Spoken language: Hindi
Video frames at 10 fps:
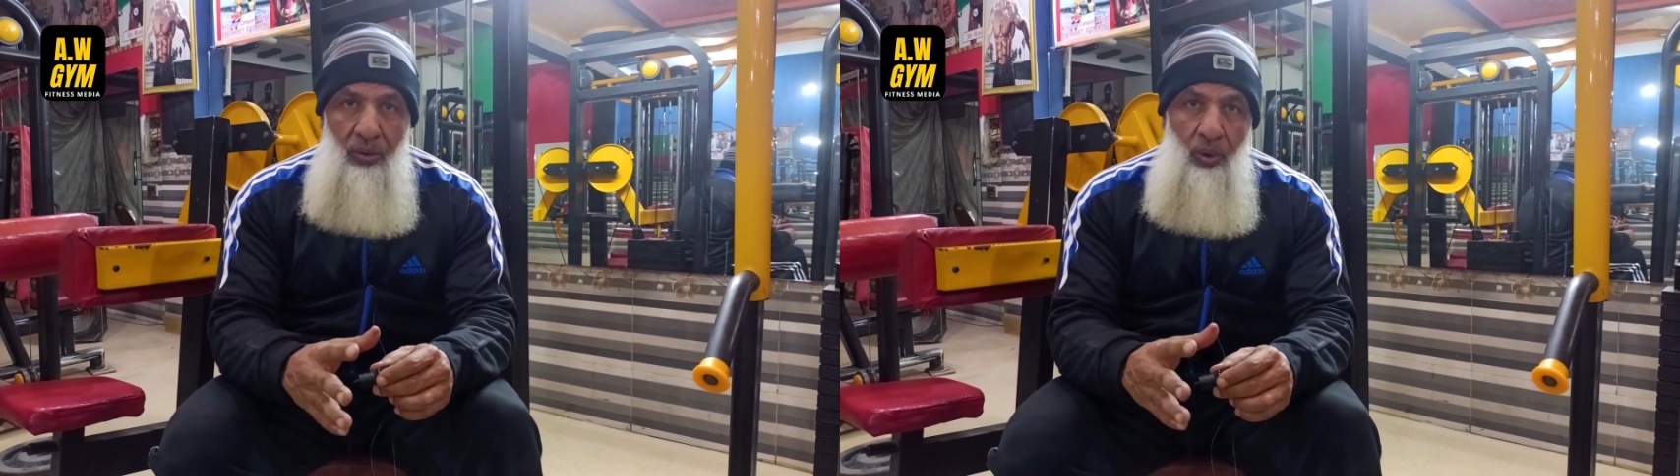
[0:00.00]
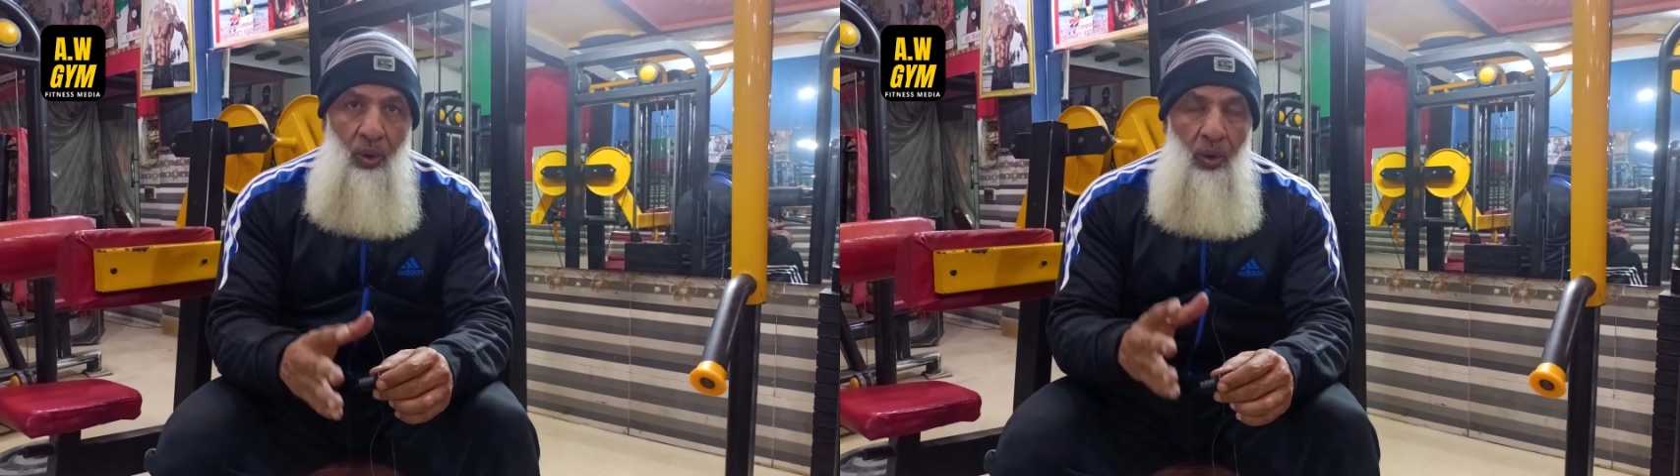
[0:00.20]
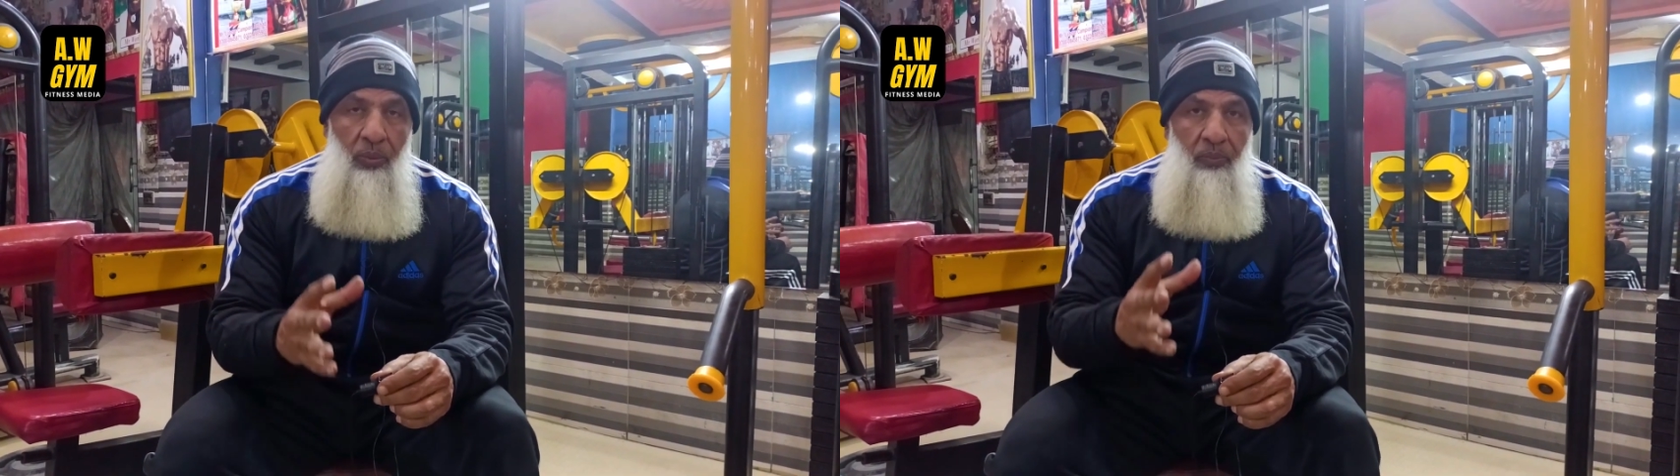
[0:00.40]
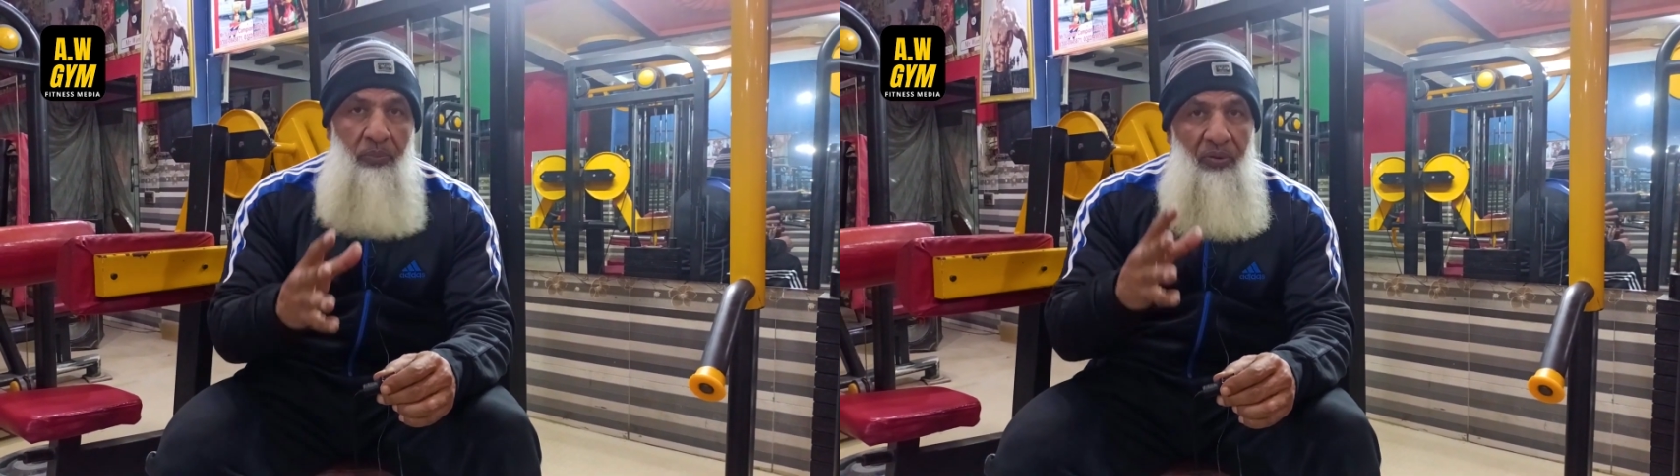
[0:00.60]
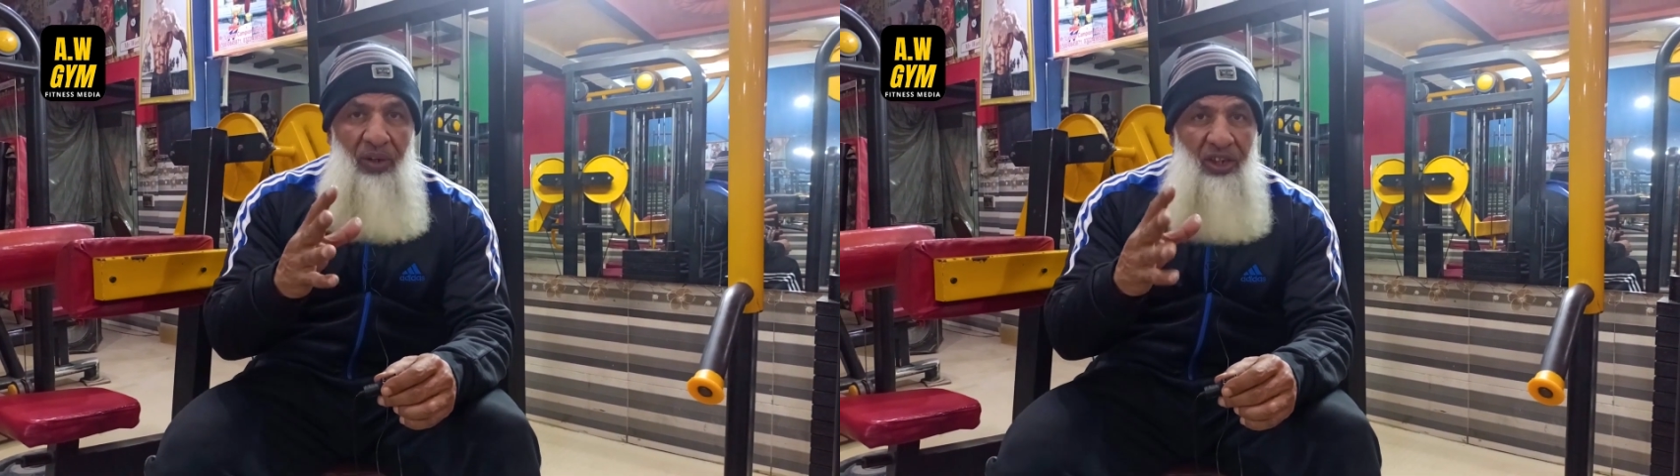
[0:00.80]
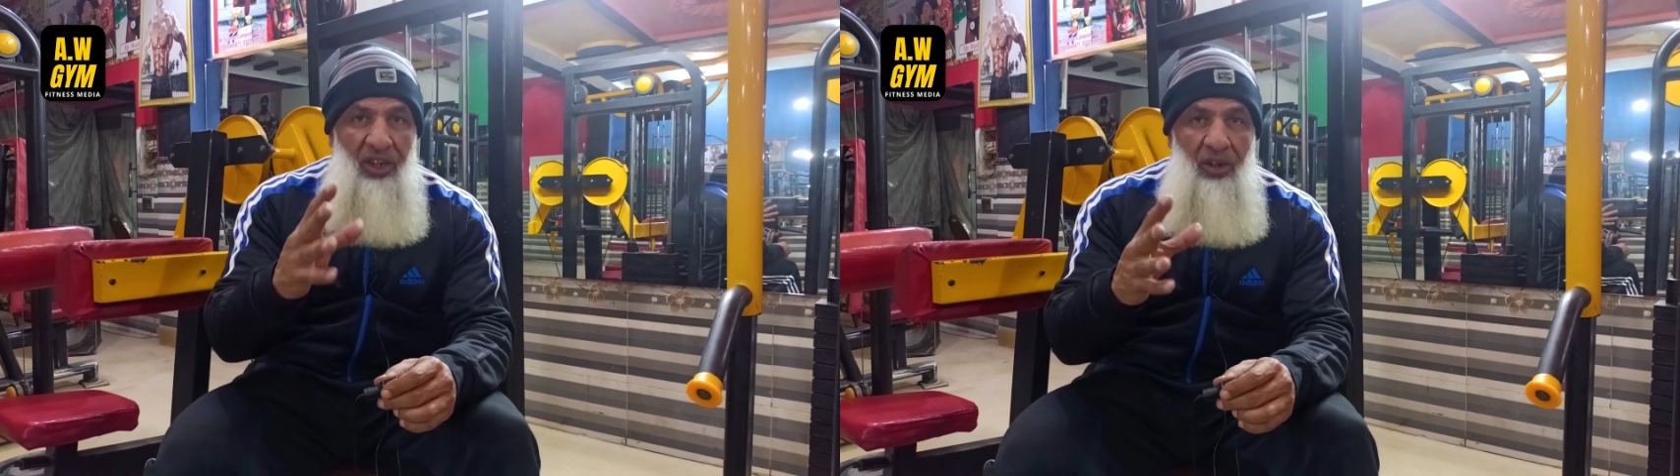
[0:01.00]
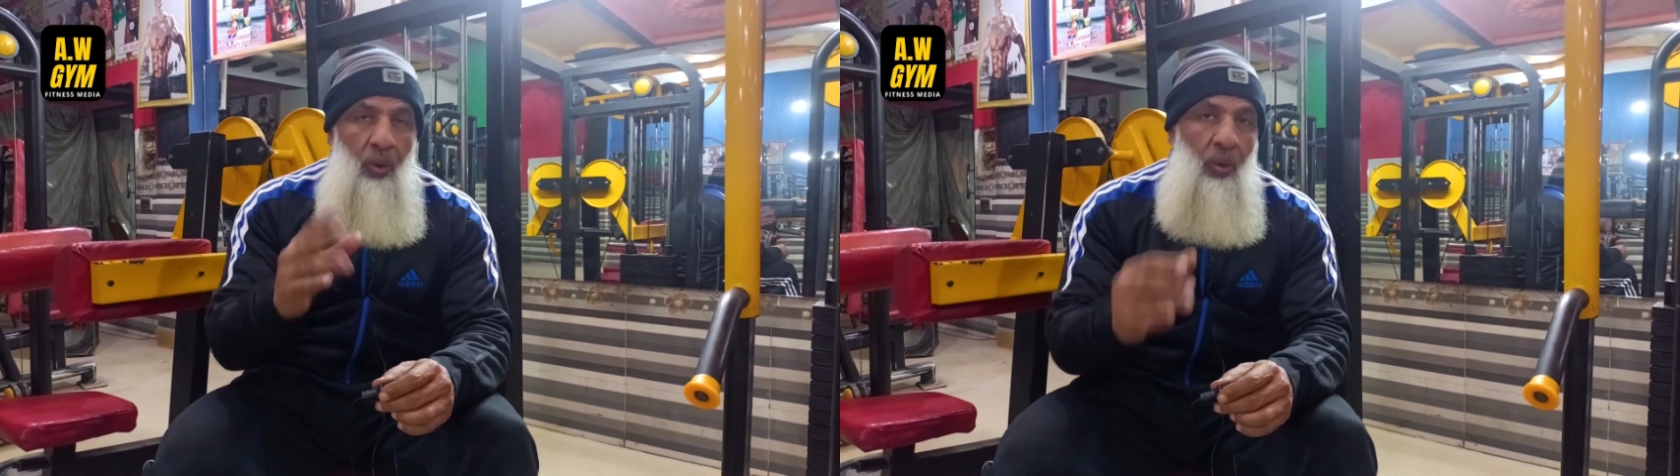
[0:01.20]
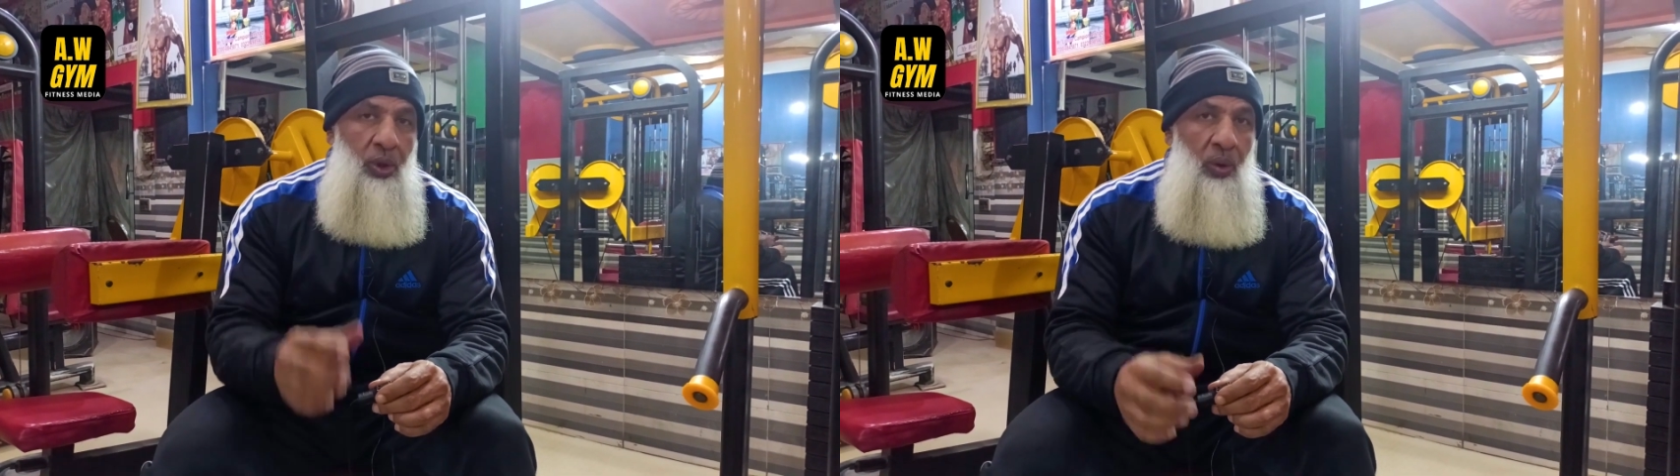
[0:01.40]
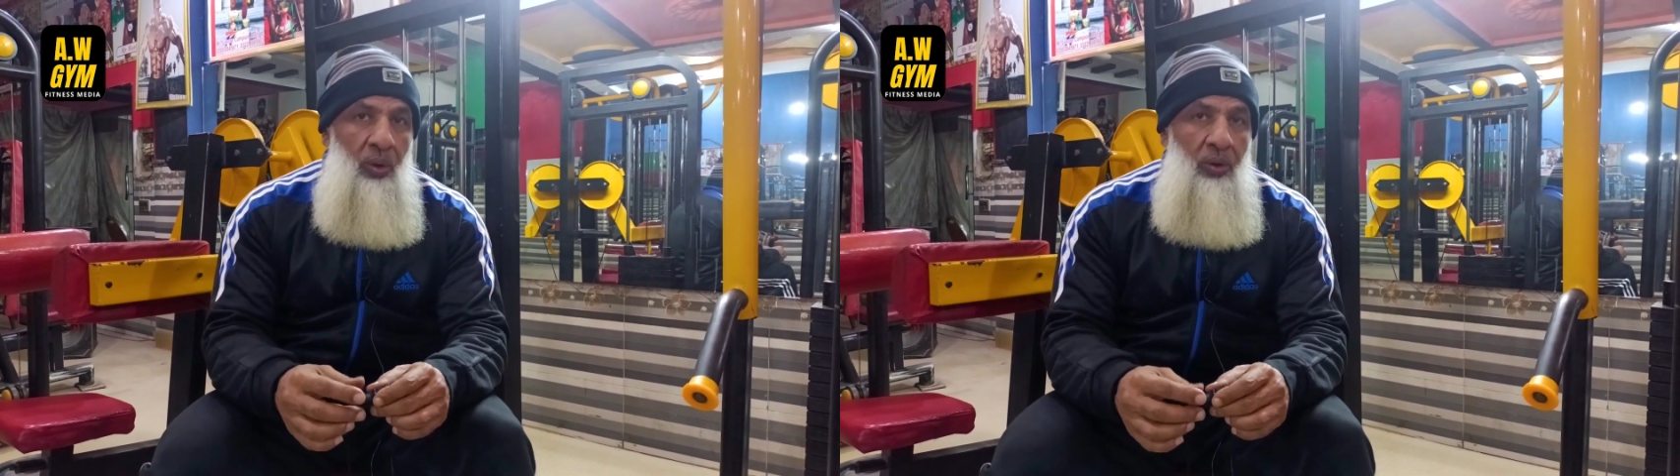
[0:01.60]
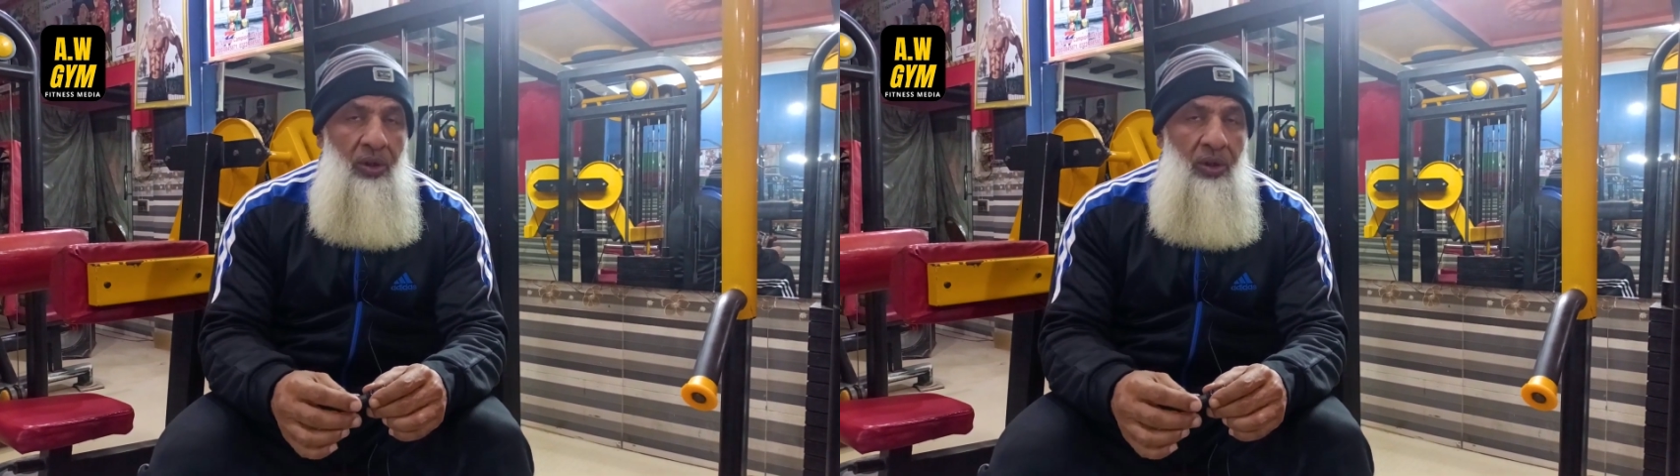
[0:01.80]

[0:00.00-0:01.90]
जो प्रोफेशनल कोच हो